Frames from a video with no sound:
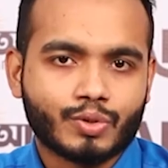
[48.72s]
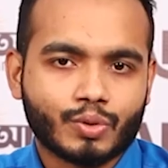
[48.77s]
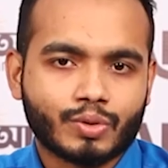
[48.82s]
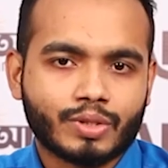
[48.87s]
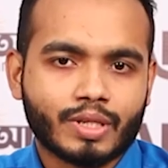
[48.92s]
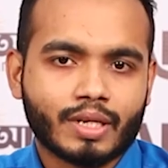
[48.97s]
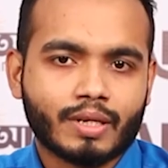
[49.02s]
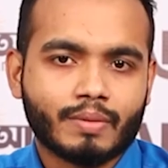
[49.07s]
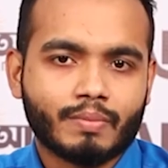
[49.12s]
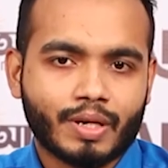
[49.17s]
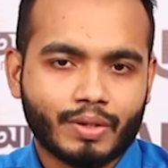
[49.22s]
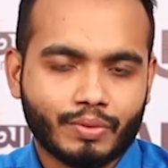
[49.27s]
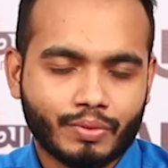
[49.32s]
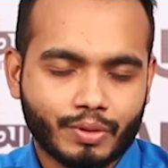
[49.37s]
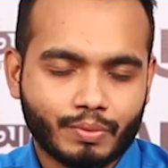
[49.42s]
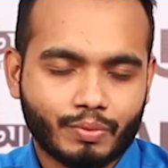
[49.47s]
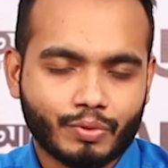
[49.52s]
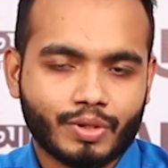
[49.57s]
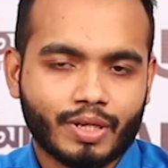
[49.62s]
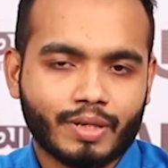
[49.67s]
যোগ দেন
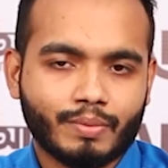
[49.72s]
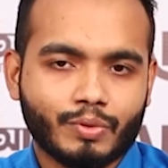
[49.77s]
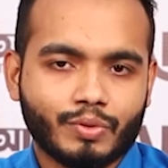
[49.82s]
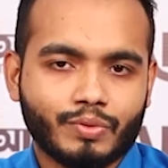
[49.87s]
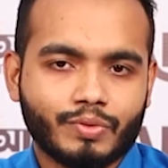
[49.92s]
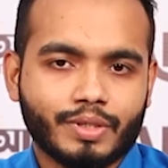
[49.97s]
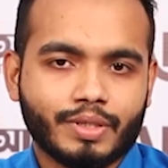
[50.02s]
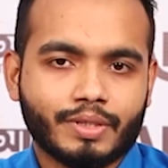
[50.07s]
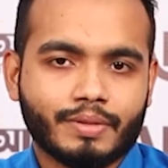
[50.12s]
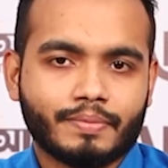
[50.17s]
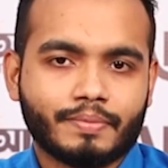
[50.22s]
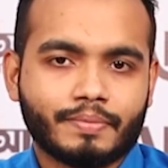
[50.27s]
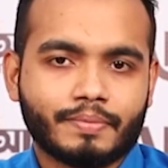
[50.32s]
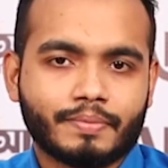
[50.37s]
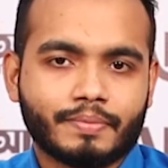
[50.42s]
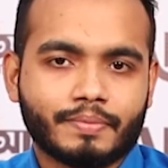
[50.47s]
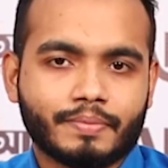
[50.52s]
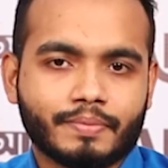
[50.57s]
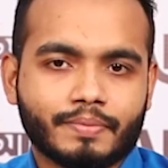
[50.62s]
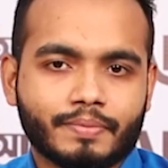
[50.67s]
মাননীয় প্রধানমন্ত্রী
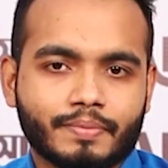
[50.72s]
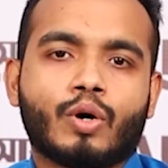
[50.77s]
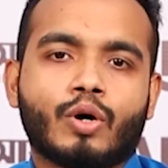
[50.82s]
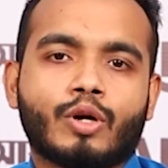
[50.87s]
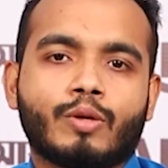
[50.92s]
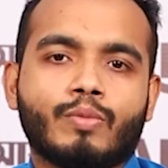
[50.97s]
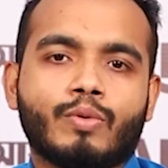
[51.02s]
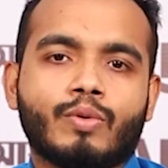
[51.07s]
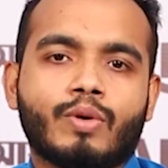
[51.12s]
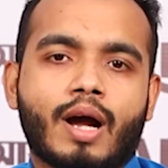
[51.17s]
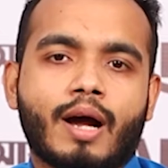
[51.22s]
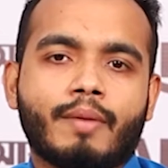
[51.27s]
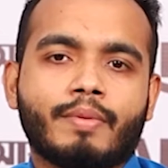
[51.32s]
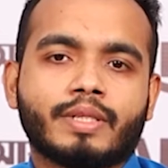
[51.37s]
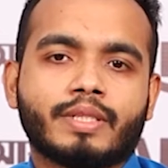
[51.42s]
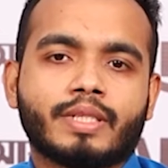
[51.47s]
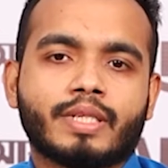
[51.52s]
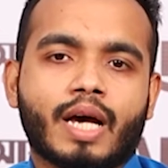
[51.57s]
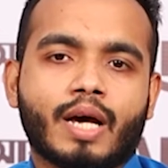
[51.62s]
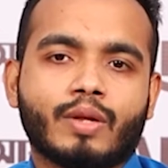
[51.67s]
ধর্ম
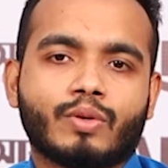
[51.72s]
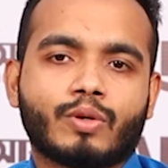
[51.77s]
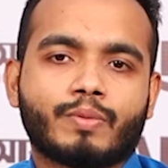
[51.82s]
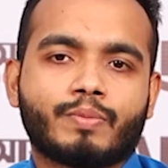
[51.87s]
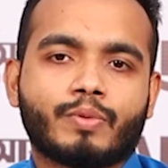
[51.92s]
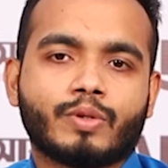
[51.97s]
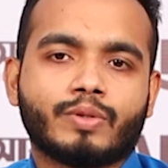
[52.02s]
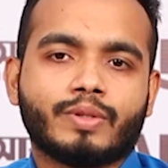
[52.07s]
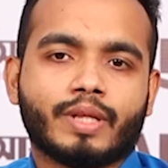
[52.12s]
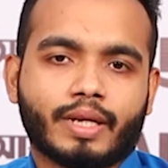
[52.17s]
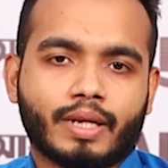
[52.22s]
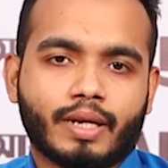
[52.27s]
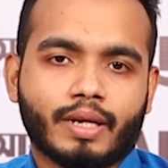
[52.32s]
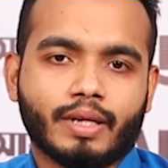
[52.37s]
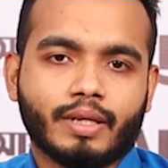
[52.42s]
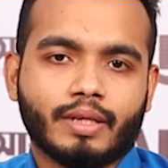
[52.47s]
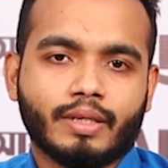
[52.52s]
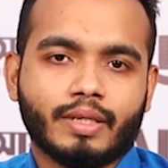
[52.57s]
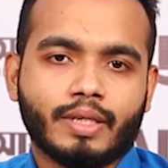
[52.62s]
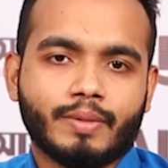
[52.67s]
আমাদের আলোর পথ
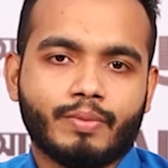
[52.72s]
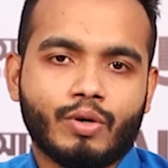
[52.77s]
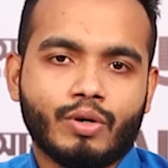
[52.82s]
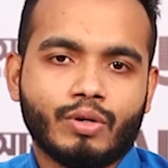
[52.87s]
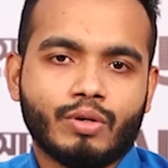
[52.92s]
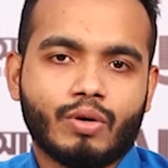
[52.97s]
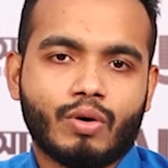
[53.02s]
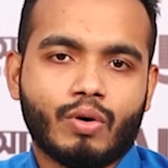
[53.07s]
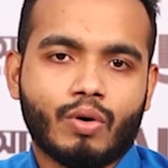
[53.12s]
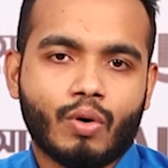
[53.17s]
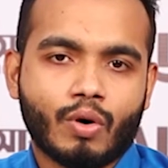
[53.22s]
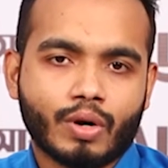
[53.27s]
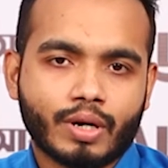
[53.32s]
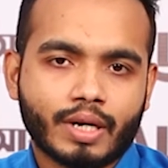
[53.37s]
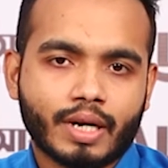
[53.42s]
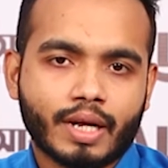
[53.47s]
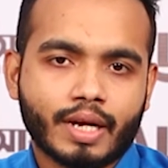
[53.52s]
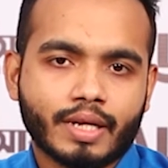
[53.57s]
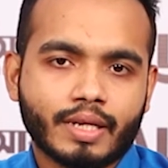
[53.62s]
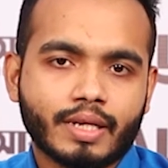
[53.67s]
দেখায় এবং
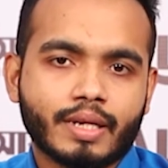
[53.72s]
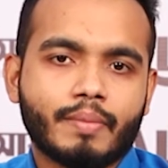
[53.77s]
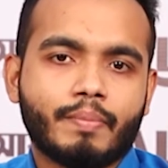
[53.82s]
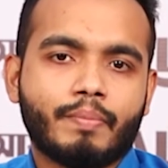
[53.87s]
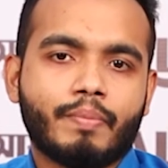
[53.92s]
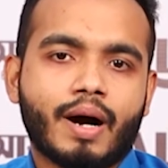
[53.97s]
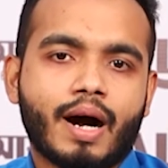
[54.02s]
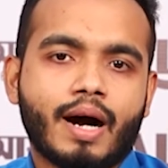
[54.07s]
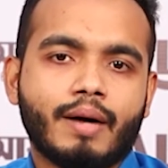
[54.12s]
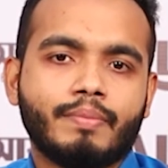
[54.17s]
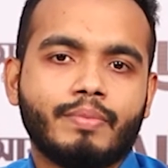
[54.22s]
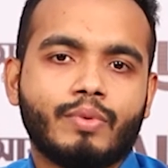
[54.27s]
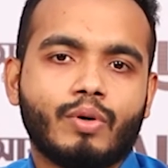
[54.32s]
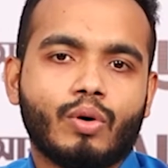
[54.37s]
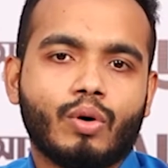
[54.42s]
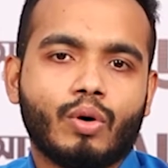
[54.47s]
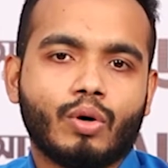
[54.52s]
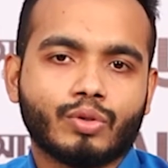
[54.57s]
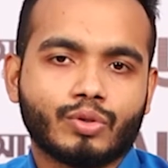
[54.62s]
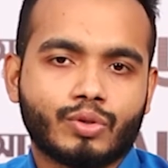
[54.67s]
অন্যায় পাপ
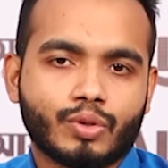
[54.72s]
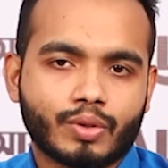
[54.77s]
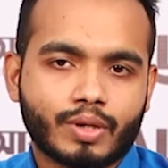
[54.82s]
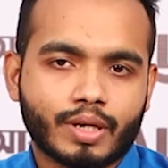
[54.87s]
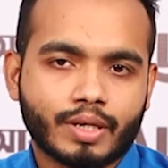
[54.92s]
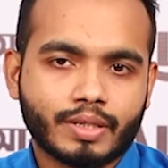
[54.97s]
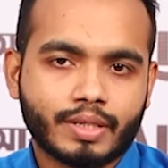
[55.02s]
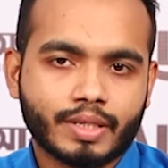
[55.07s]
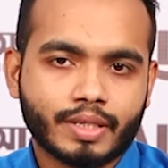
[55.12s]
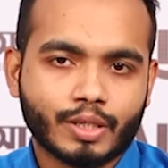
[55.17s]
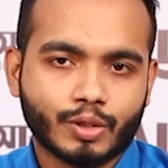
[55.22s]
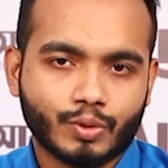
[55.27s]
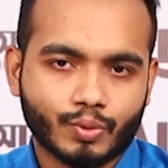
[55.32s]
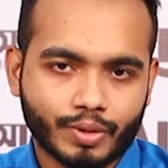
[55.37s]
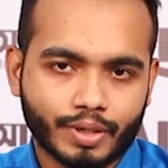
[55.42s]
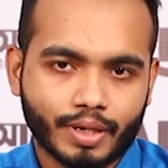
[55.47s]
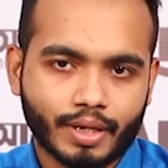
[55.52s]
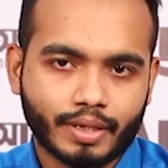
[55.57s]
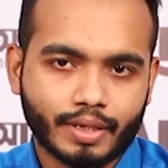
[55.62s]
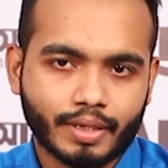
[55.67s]
অন্ধকার থেকে
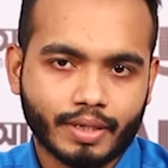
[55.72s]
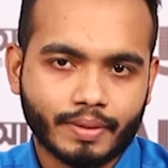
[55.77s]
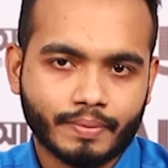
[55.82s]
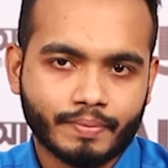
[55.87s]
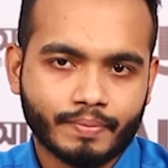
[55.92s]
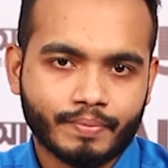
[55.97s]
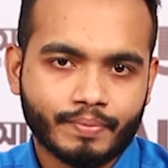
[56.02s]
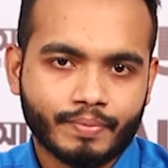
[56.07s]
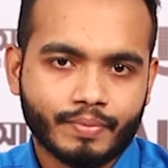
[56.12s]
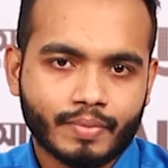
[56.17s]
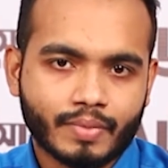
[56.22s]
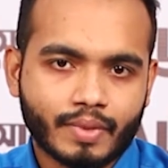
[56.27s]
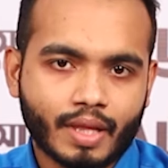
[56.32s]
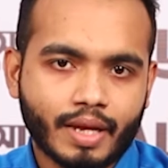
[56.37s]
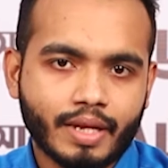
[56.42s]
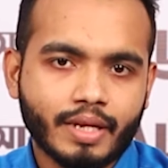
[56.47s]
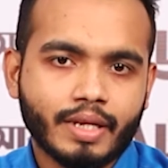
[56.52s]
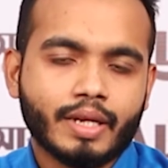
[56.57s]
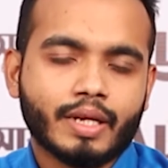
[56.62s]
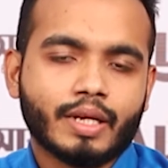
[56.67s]
দূরে রাখে
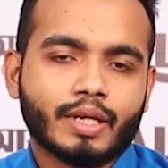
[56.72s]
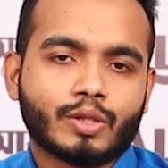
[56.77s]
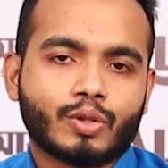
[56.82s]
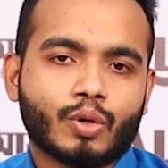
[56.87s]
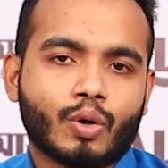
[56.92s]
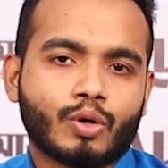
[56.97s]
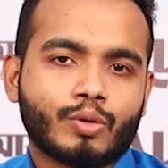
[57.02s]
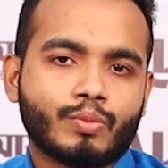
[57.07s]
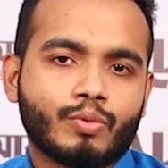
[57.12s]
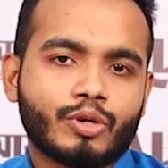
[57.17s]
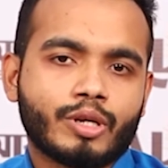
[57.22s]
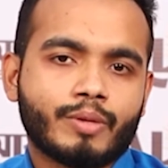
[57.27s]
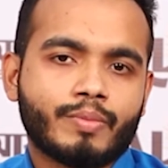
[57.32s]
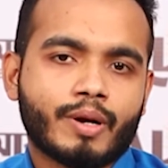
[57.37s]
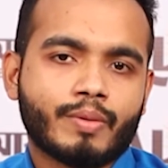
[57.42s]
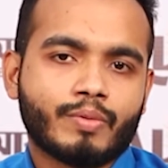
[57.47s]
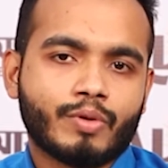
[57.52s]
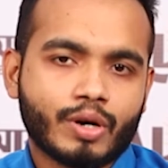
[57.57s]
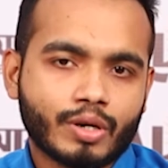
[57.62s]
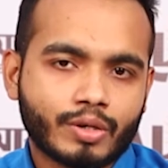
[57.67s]
তাই ধর্মকে
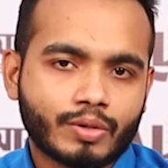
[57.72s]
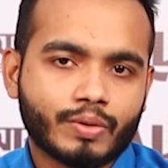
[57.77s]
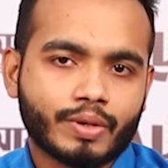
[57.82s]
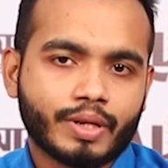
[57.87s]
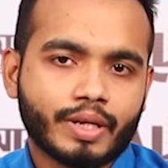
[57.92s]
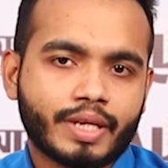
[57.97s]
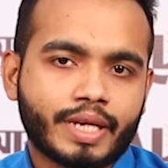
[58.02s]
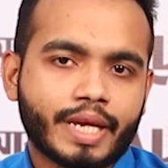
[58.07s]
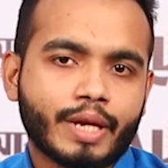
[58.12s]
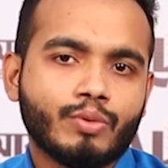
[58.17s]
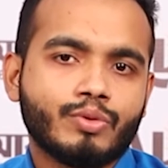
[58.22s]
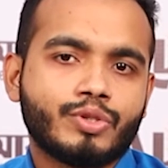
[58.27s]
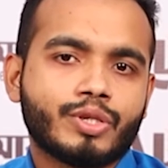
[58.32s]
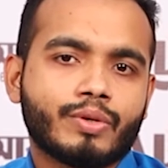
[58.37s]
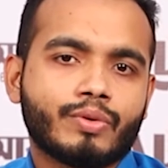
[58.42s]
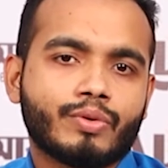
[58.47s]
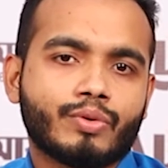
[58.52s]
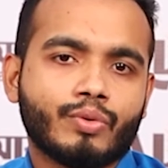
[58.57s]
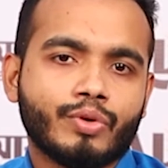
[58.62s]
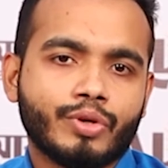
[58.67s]
ব্যবহার করে কেউ
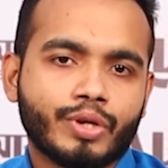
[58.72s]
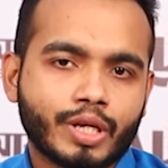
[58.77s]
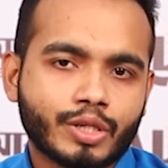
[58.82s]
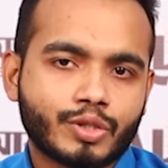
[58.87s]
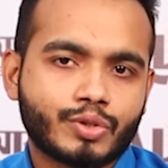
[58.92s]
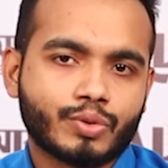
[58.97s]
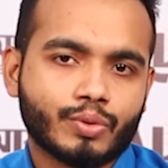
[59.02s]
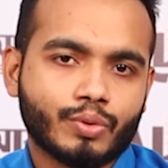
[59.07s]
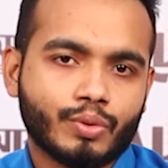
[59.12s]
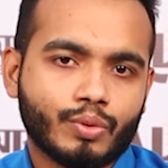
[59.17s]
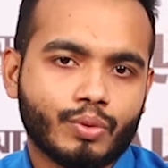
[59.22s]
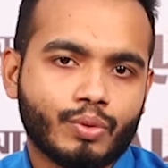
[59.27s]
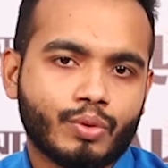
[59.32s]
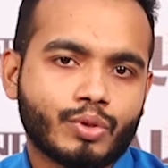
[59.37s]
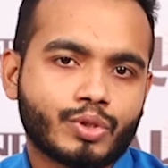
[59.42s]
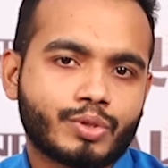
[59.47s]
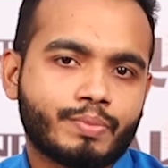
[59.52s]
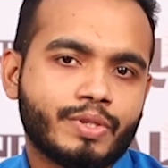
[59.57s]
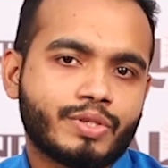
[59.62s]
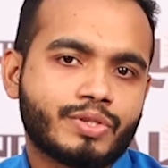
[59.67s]
যেন নৈরাজ্য ও
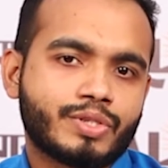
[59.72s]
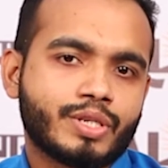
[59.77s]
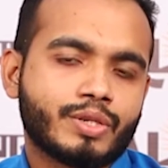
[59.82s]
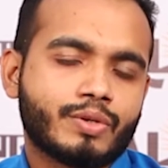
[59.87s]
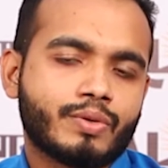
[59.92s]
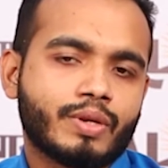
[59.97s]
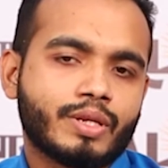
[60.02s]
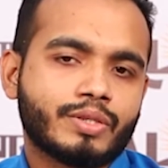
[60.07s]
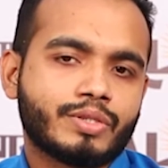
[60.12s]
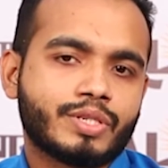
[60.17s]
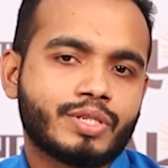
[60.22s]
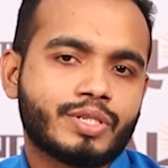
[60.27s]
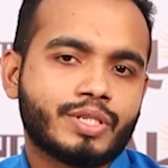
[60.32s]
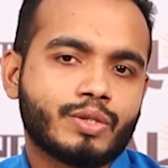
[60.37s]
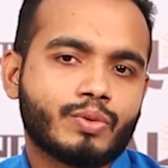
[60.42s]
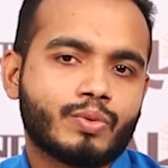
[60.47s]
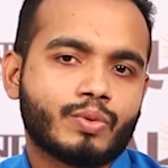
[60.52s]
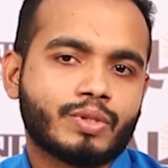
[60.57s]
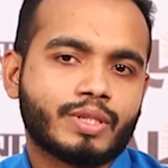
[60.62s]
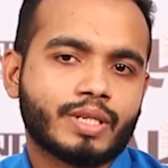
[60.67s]
বিশৃঙ্খলা
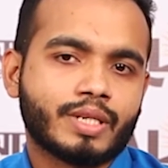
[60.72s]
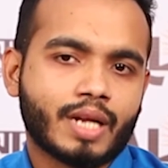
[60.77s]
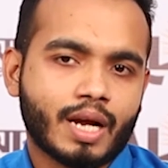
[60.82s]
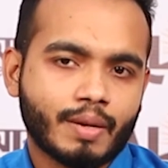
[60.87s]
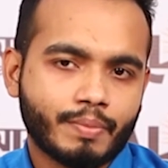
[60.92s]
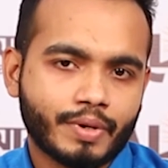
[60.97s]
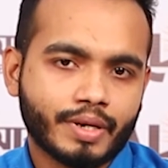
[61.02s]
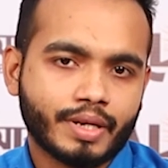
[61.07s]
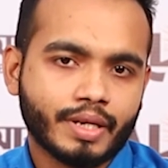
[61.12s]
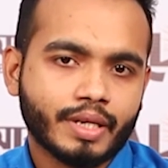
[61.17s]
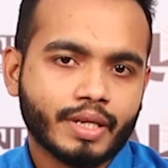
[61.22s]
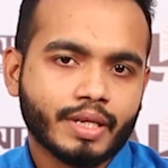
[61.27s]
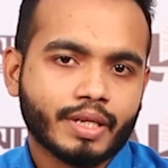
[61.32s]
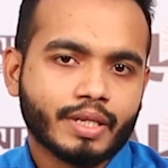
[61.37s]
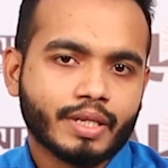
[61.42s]
সৃষ্টি করতে না পারে